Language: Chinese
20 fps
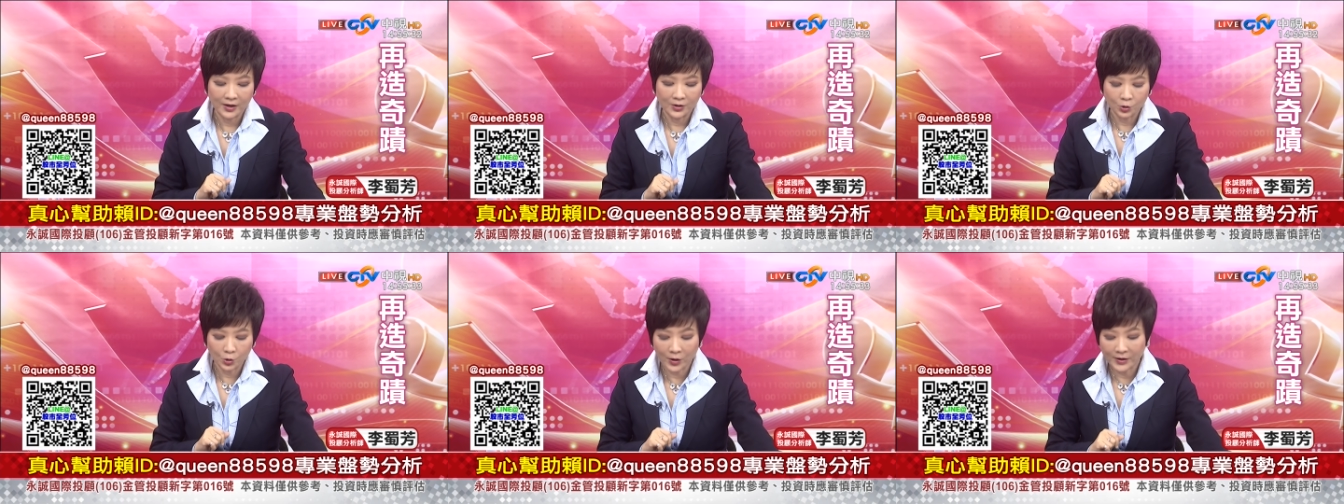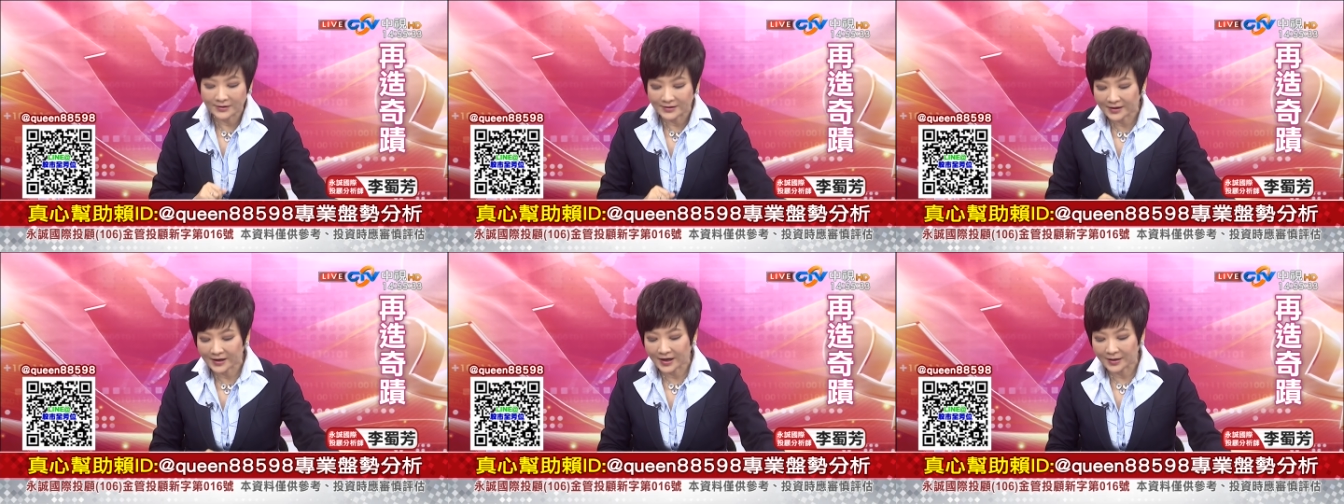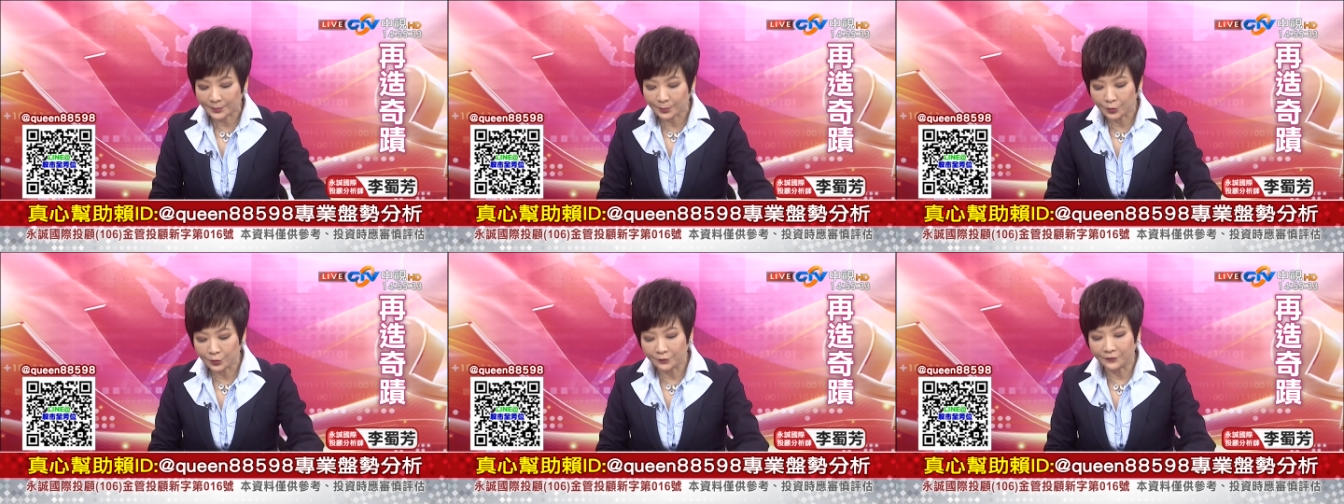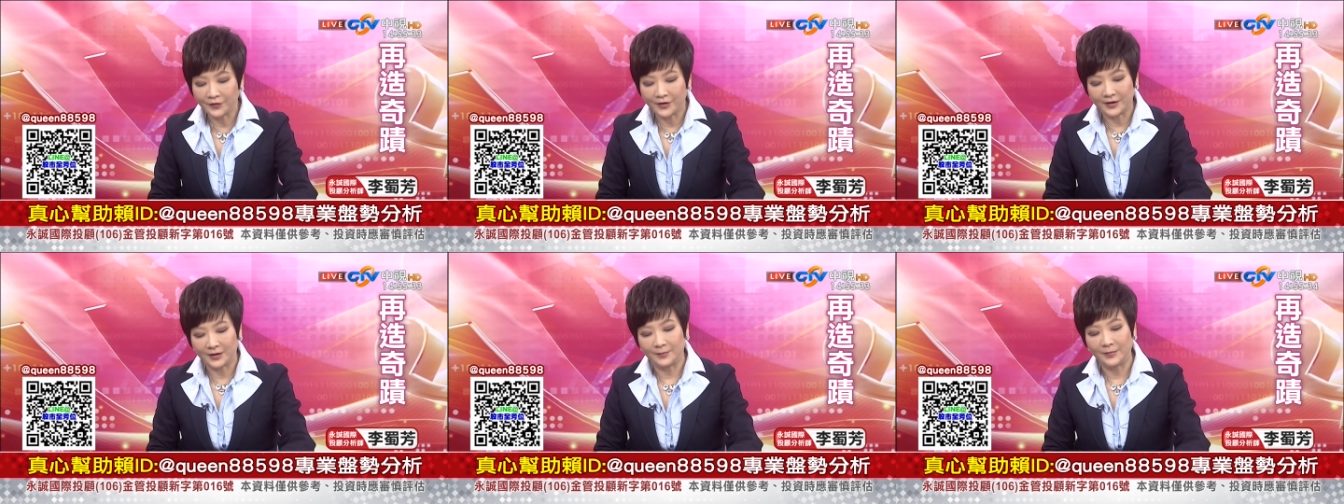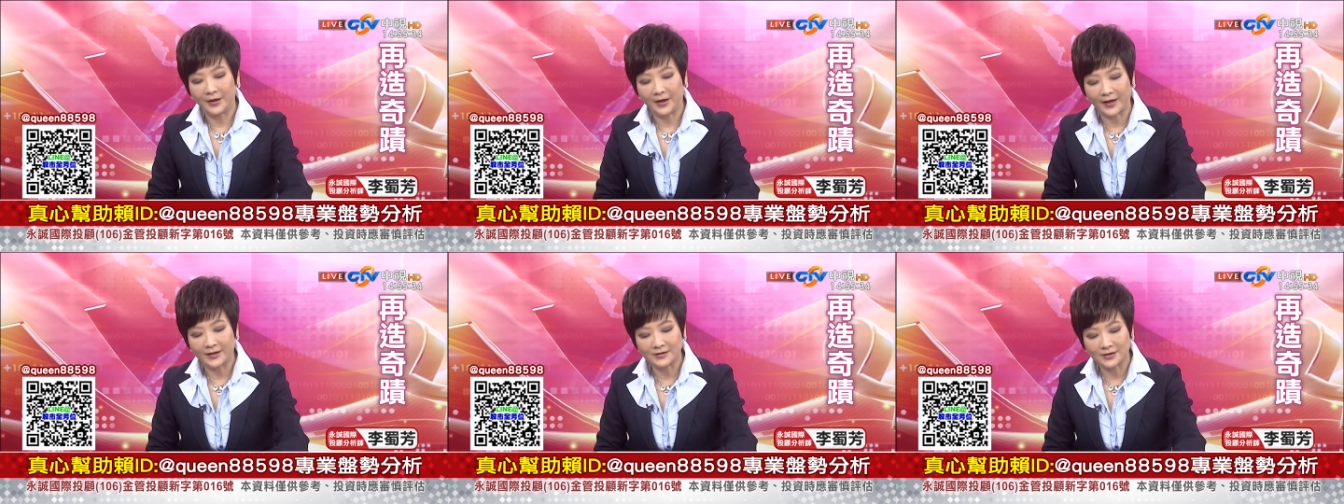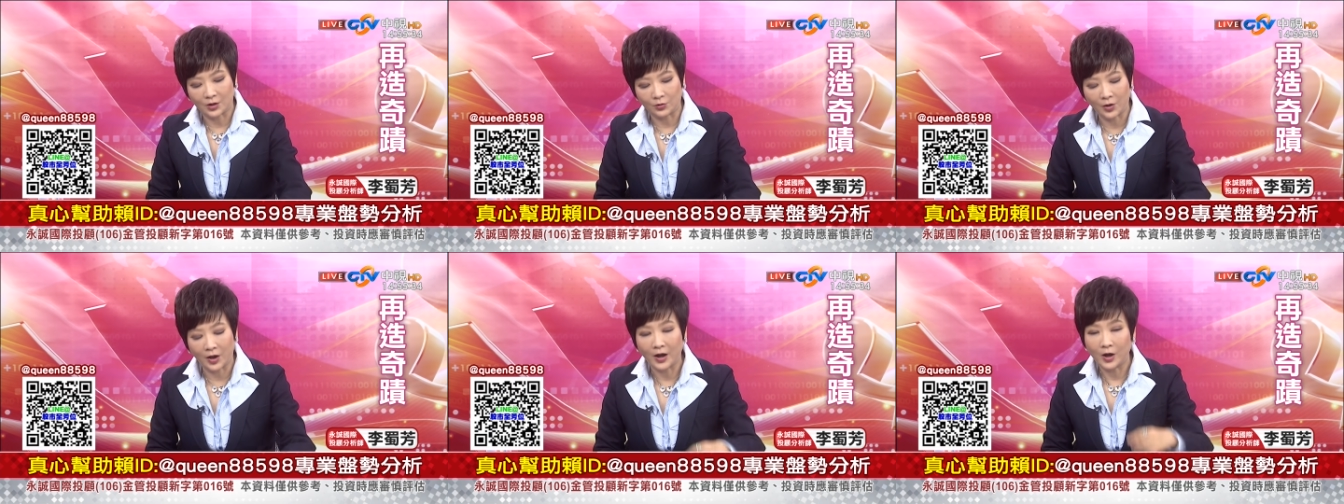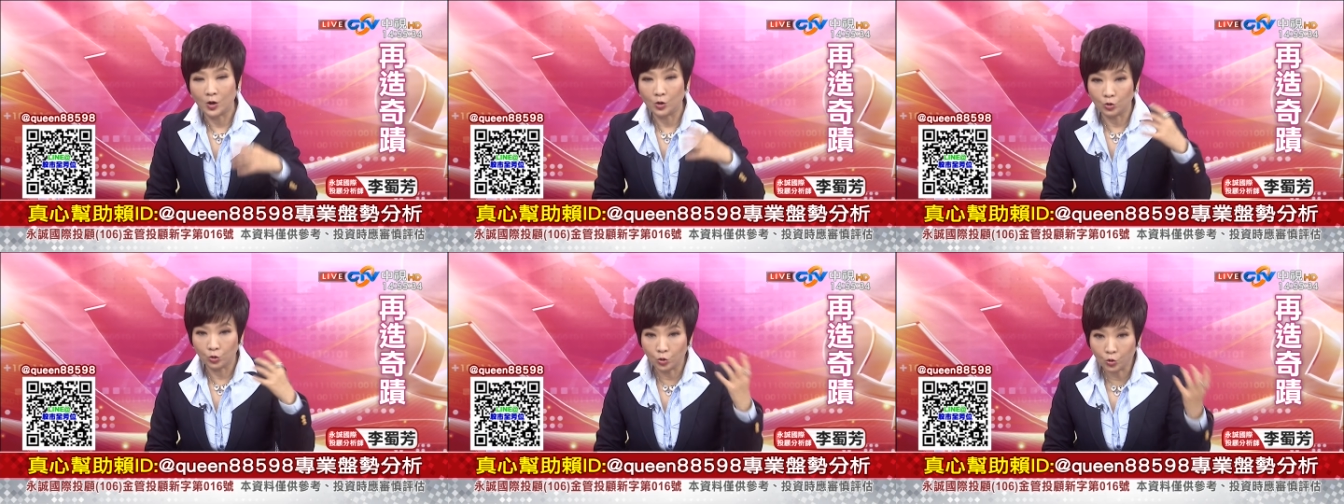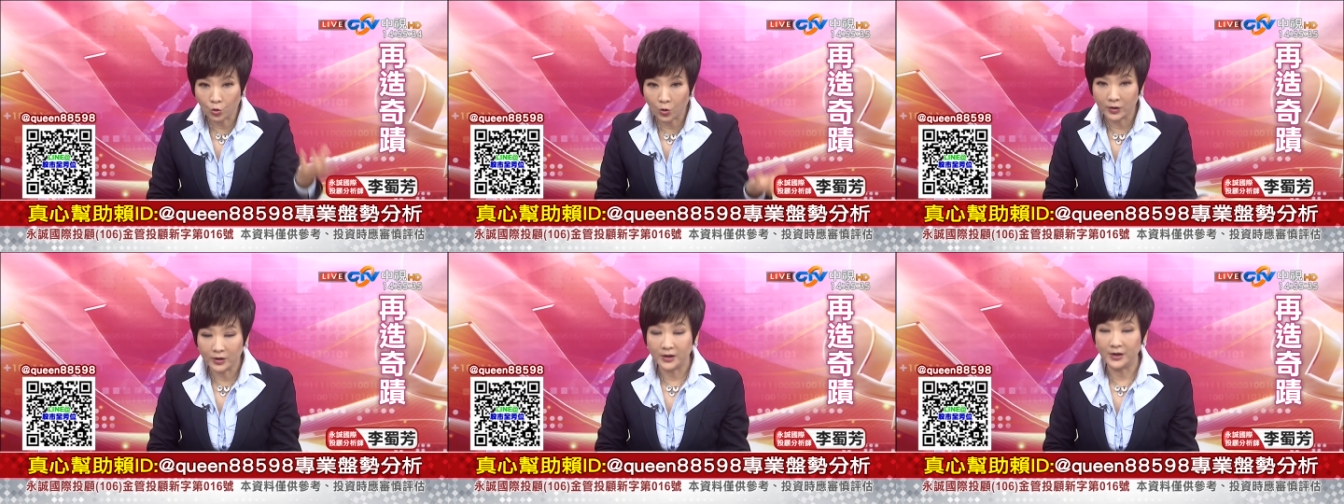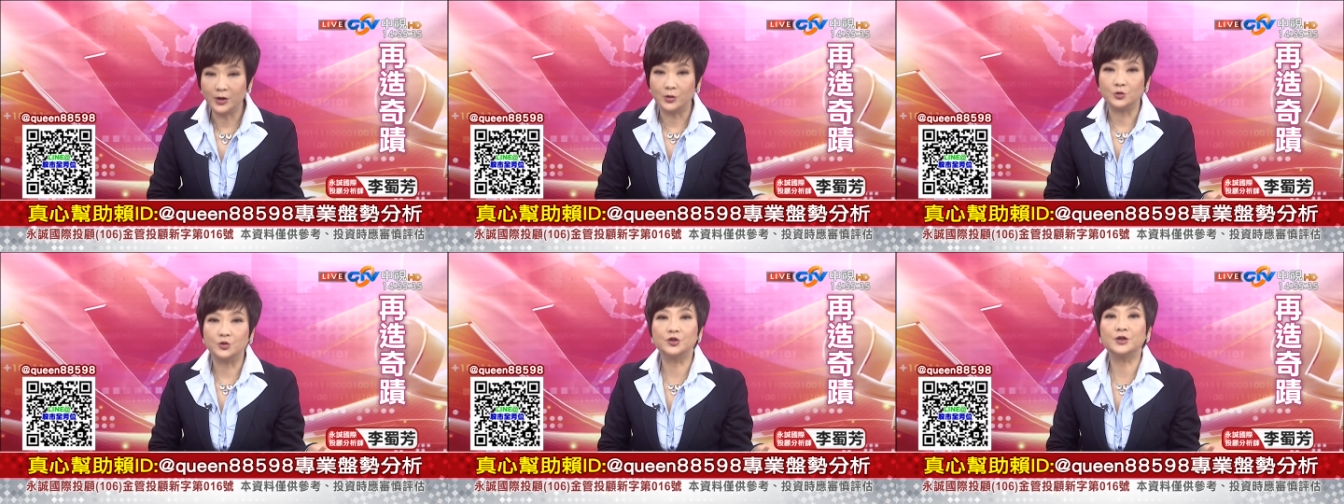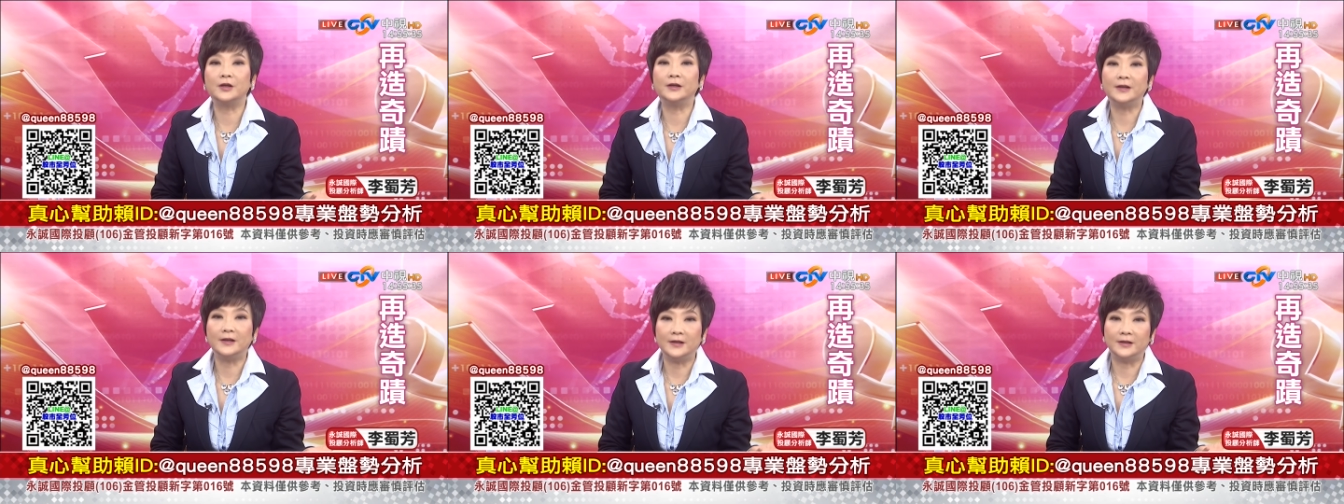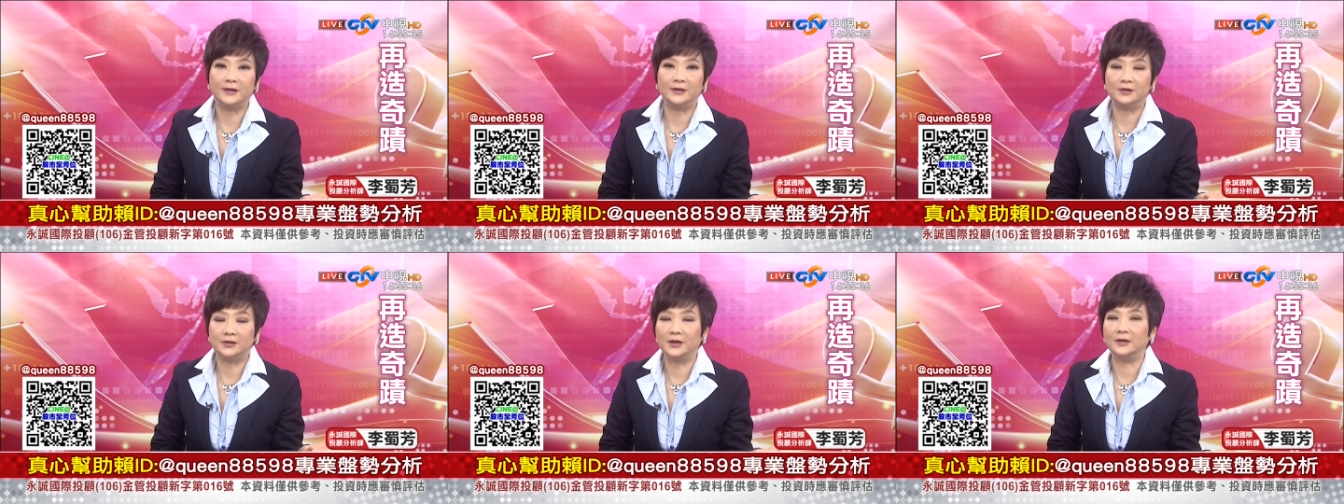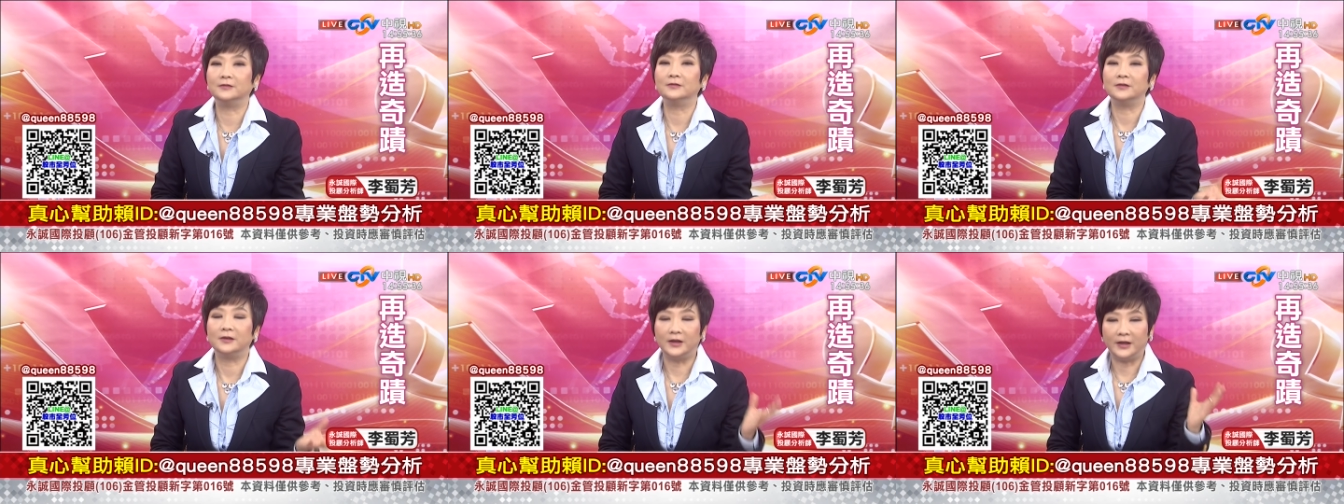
所以这个部分里面来讲话，如果你有胜利的人，